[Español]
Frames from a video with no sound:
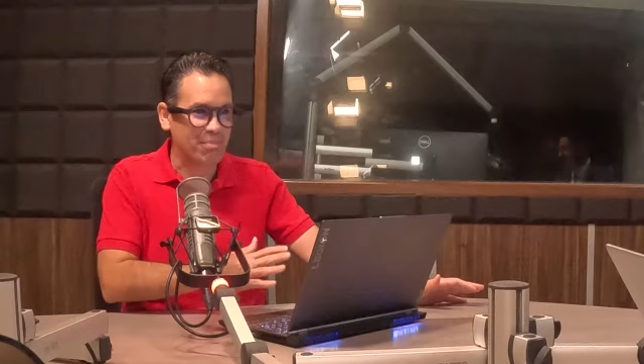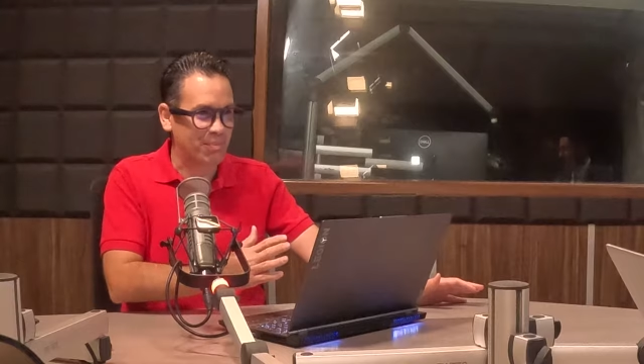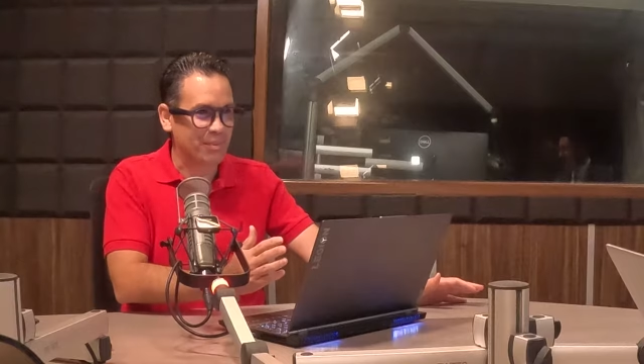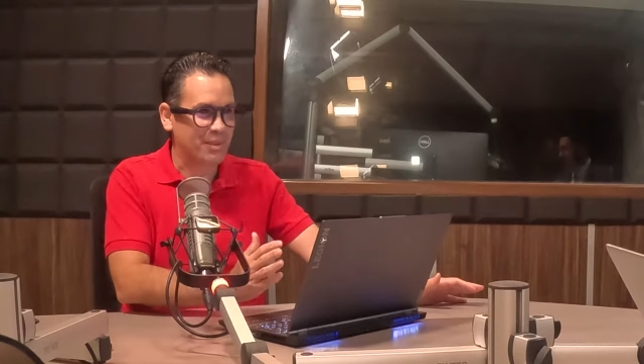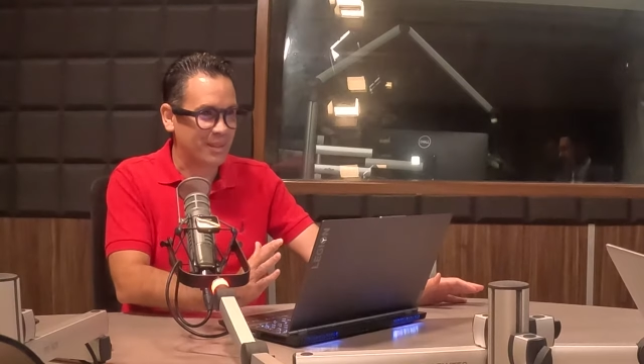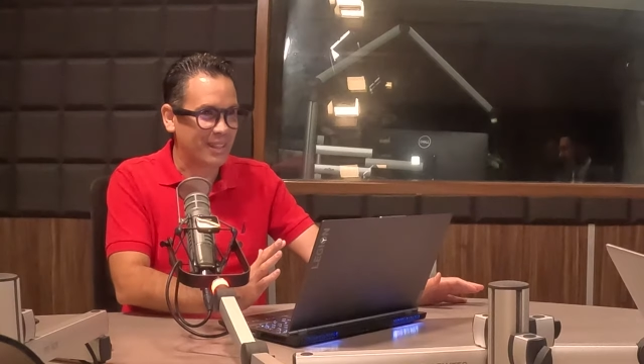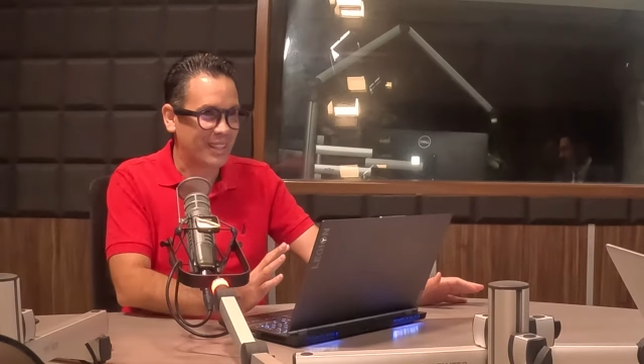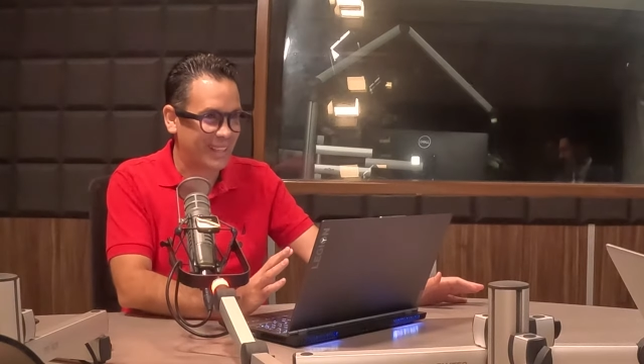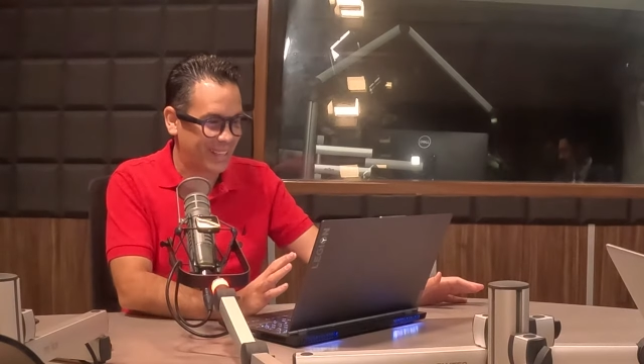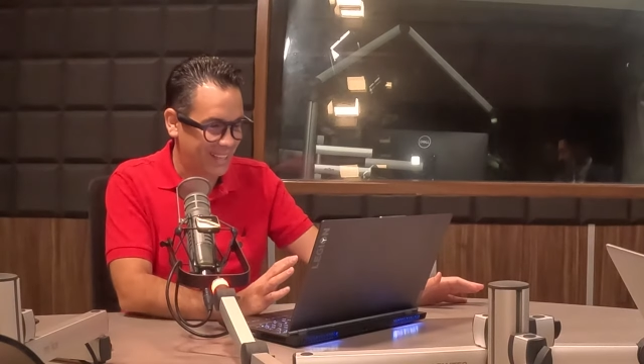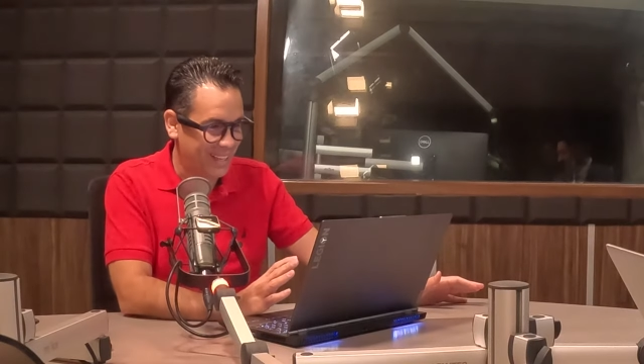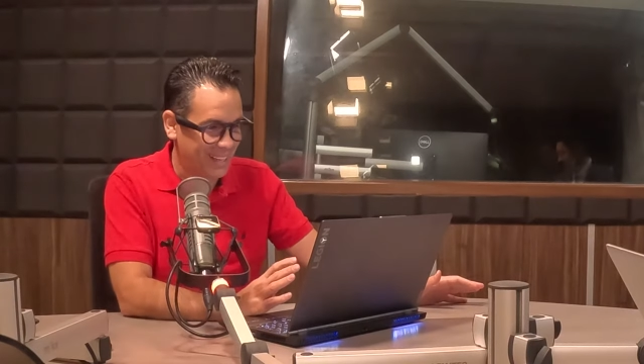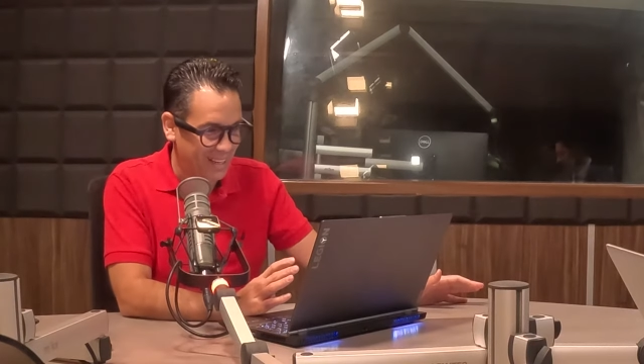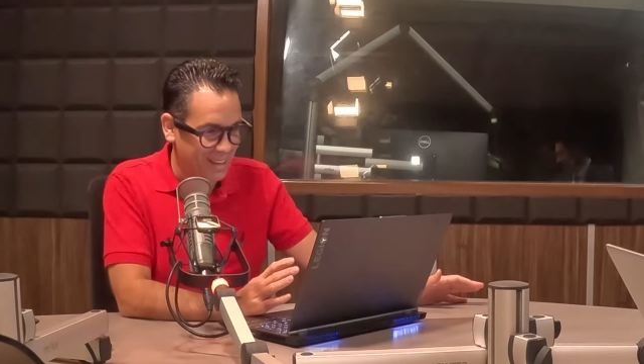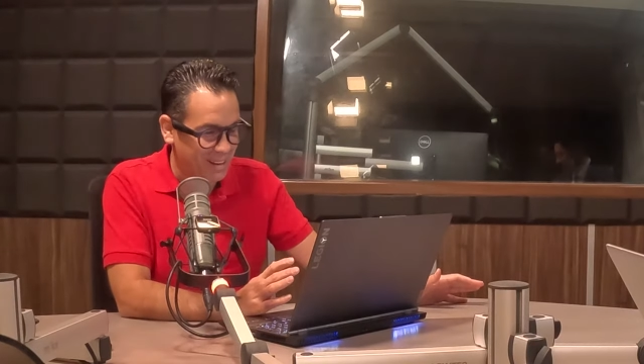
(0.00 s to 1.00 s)
pues
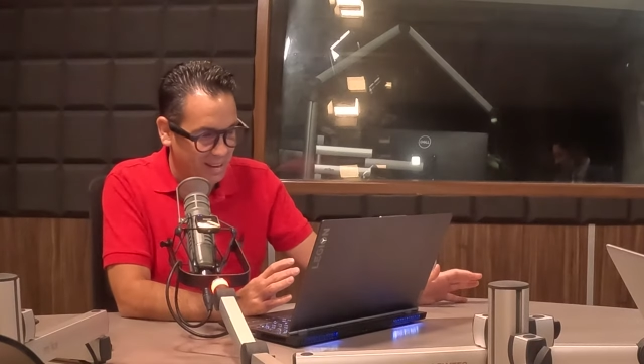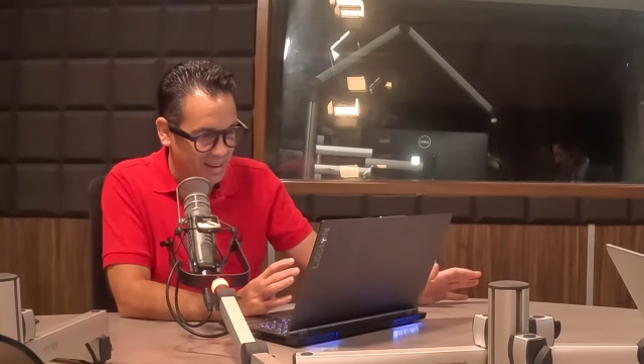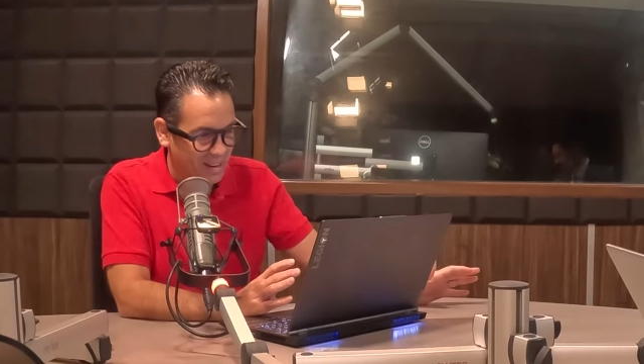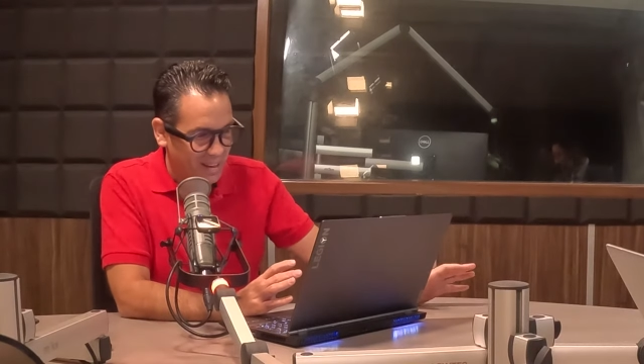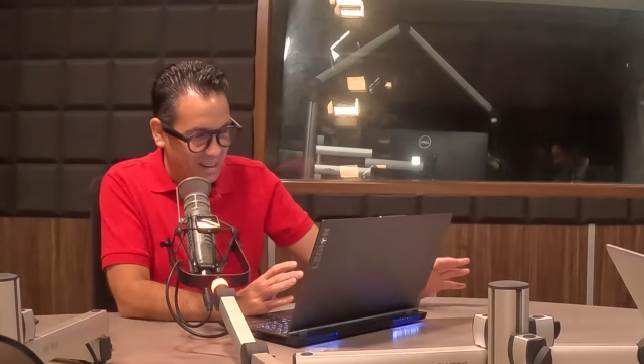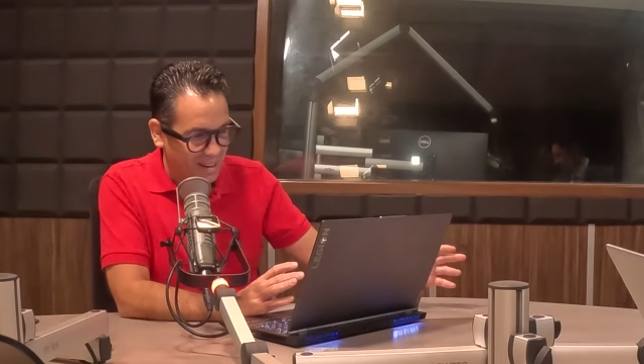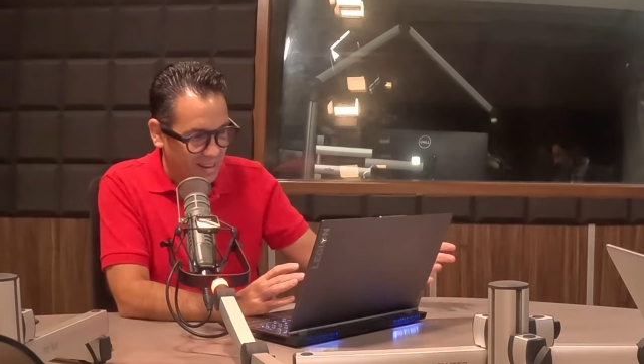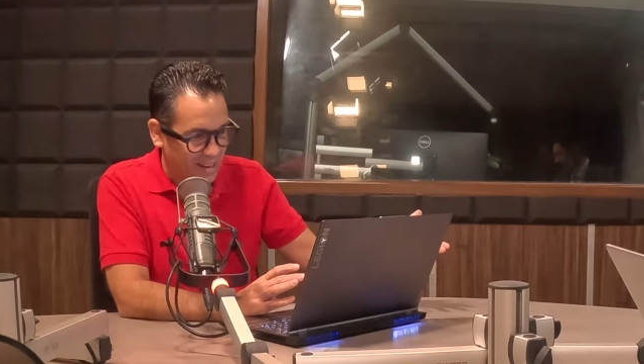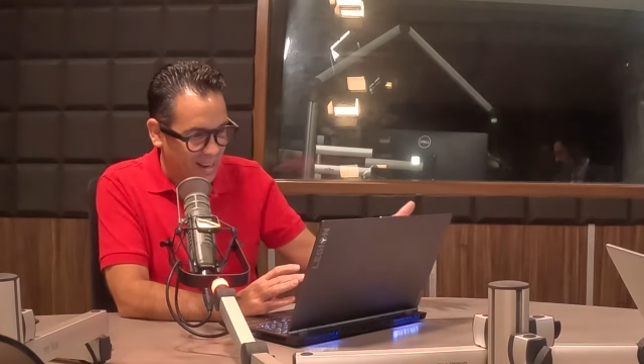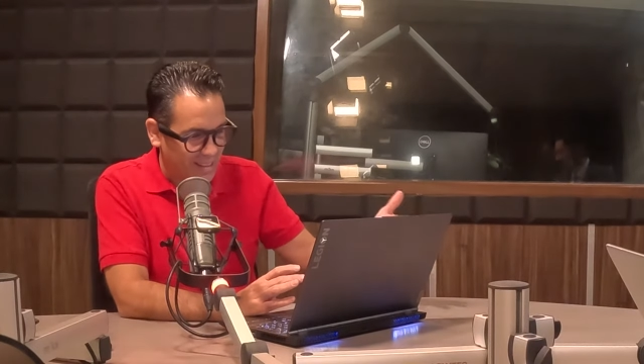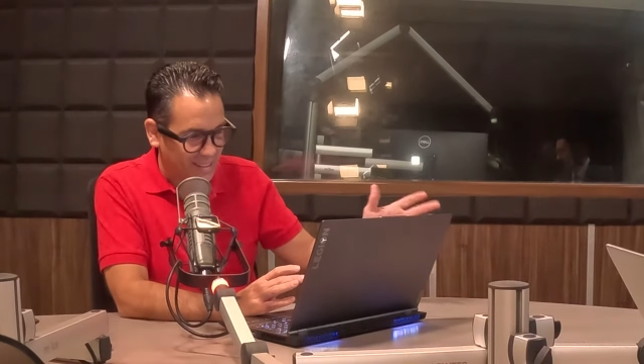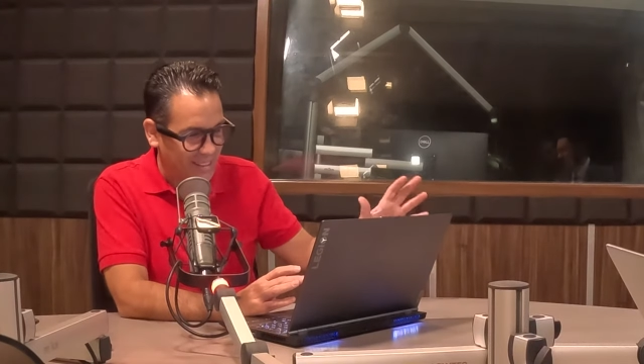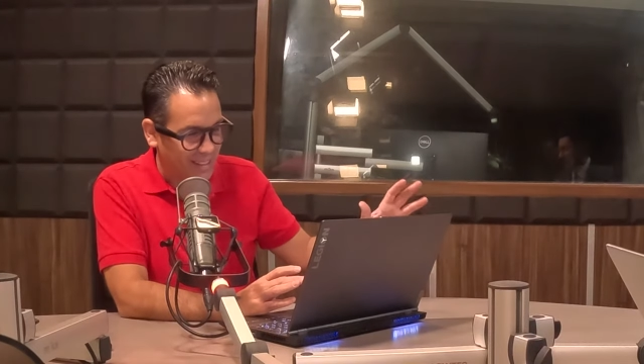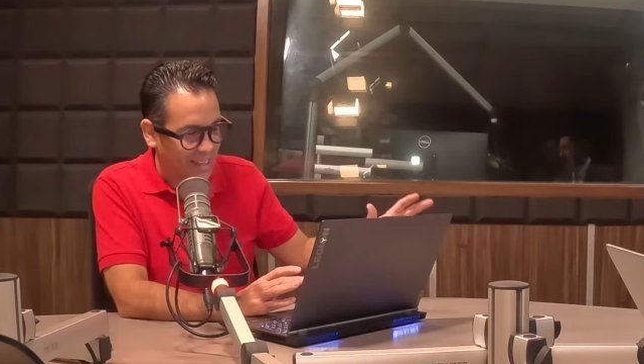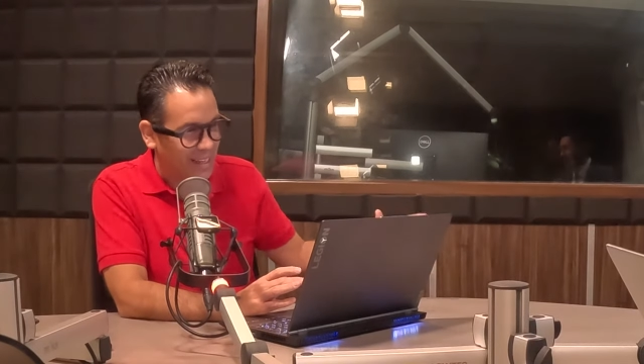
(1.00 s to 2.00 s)
no
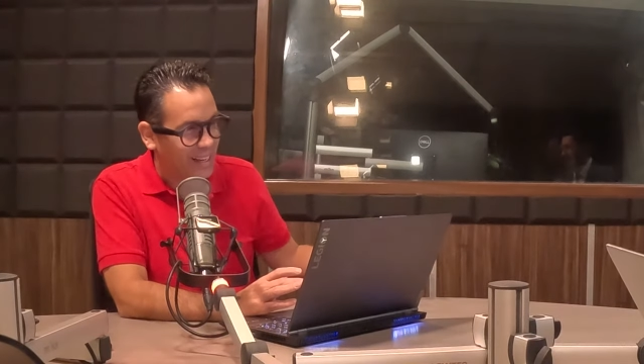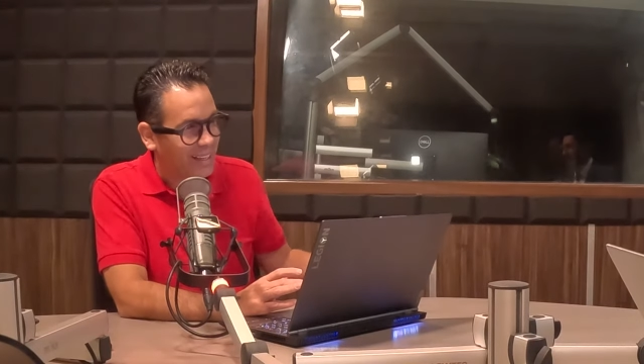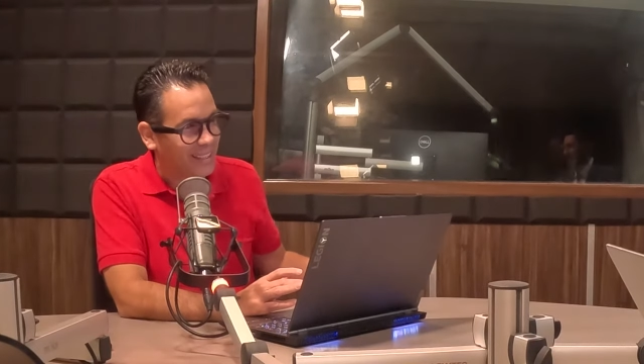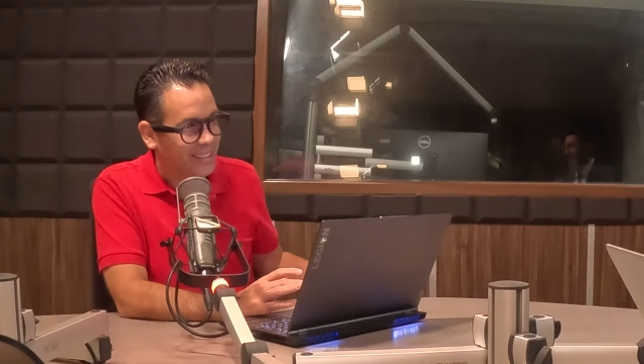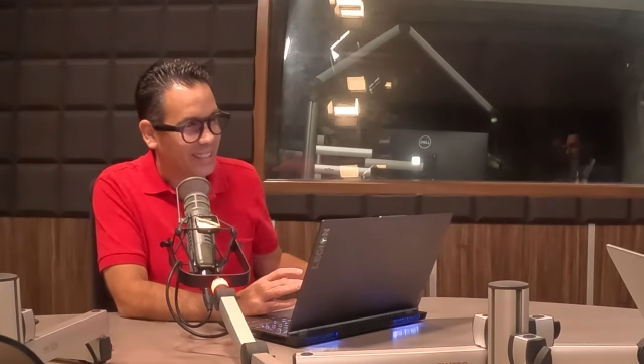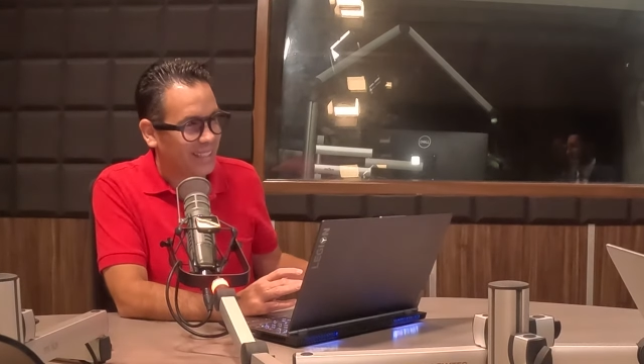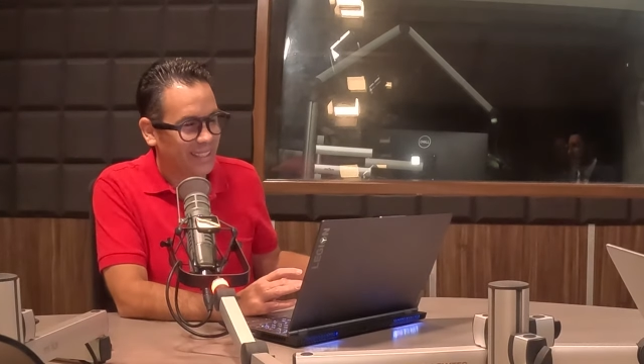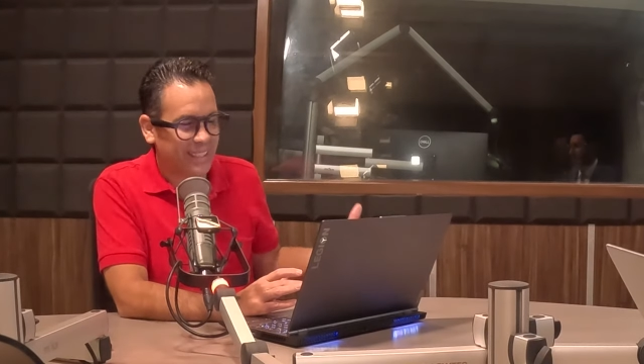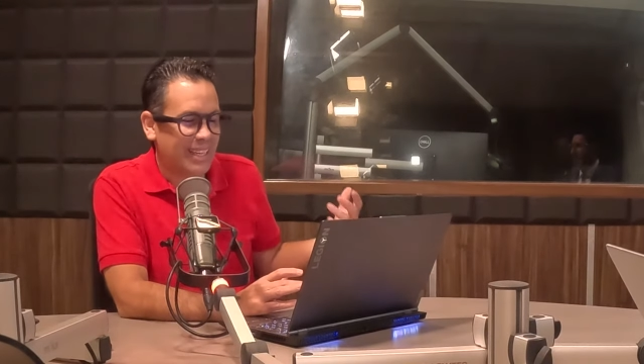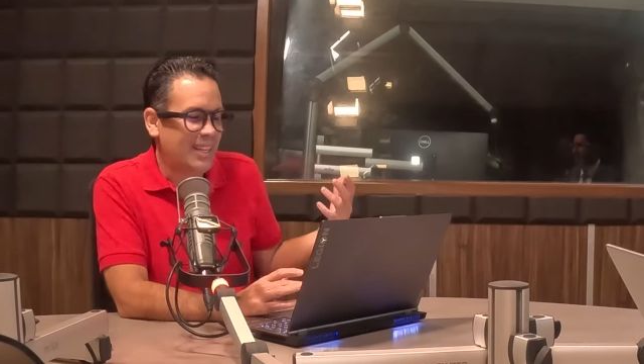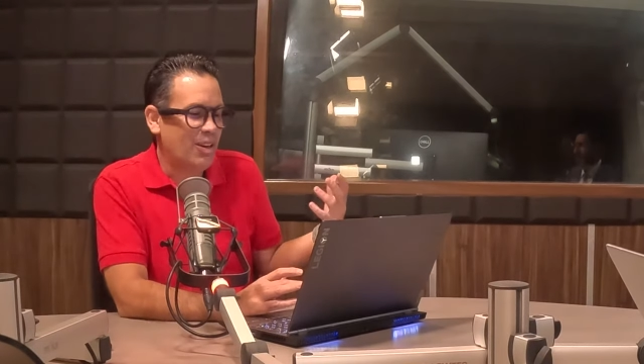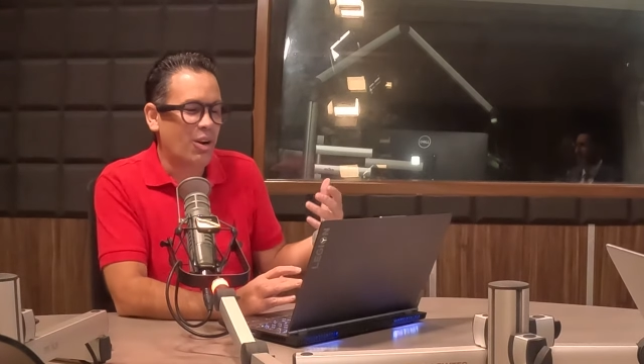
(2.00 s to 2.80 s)
podías traer el Sí,